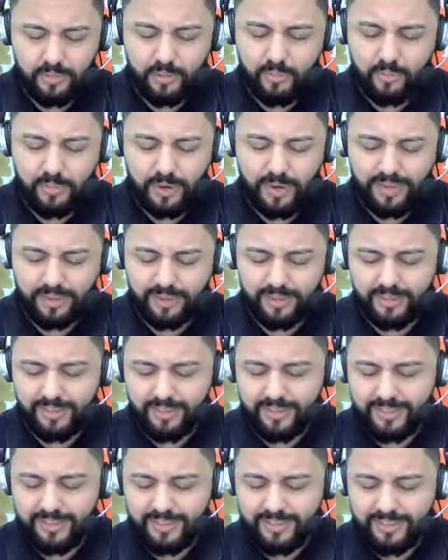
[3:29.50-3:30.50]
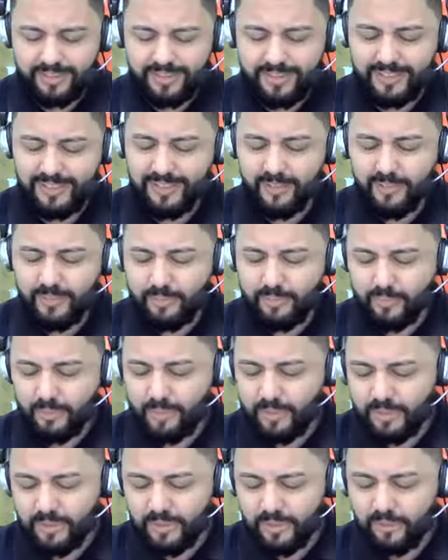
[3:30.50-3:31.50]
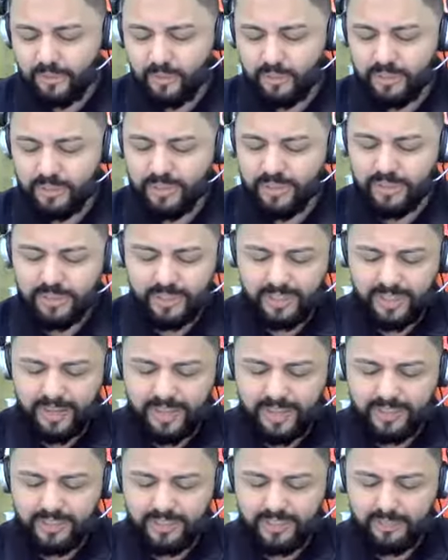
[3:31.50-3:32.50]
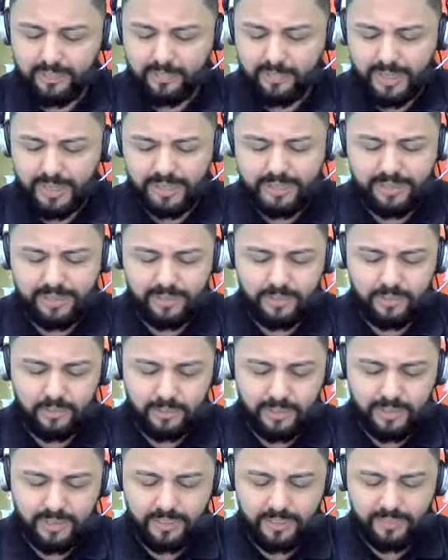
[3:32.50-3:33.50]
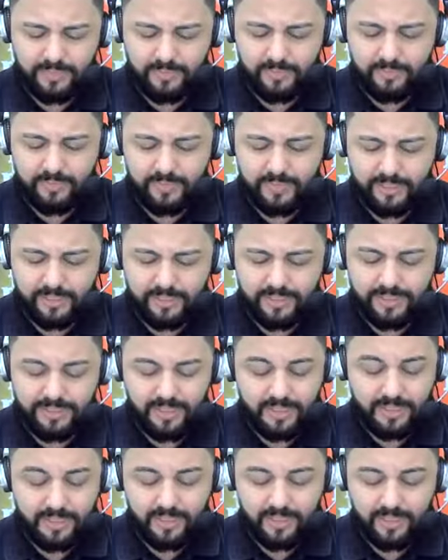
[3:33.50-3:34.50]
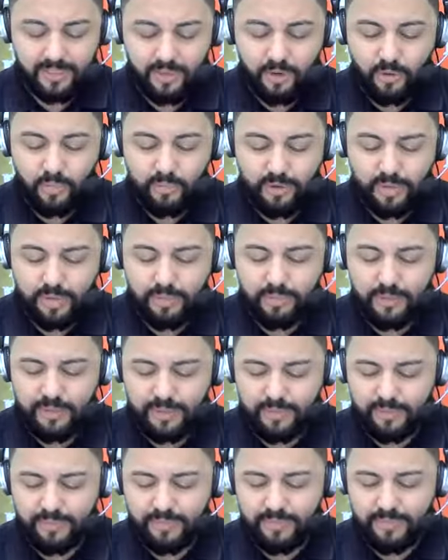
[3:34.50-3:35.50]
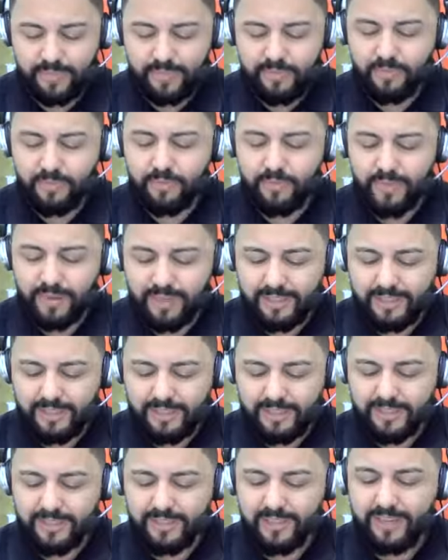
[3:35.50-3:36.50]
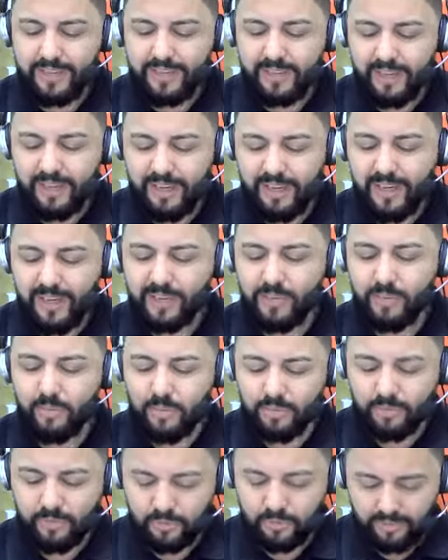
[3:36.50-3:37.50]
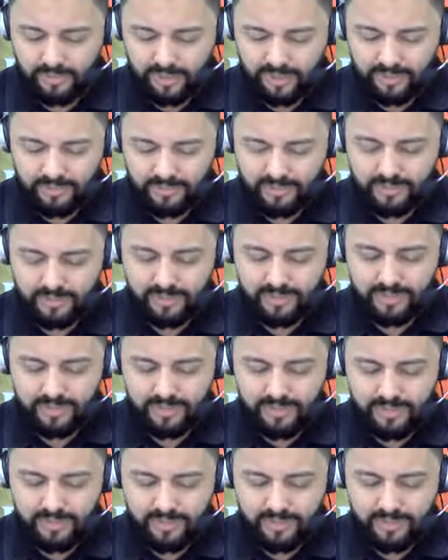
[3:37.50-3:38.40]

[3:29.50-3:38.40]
Meu pai, se não é possível que este cálice passe de mim, sem que eu beba, faça-se a tua vontade.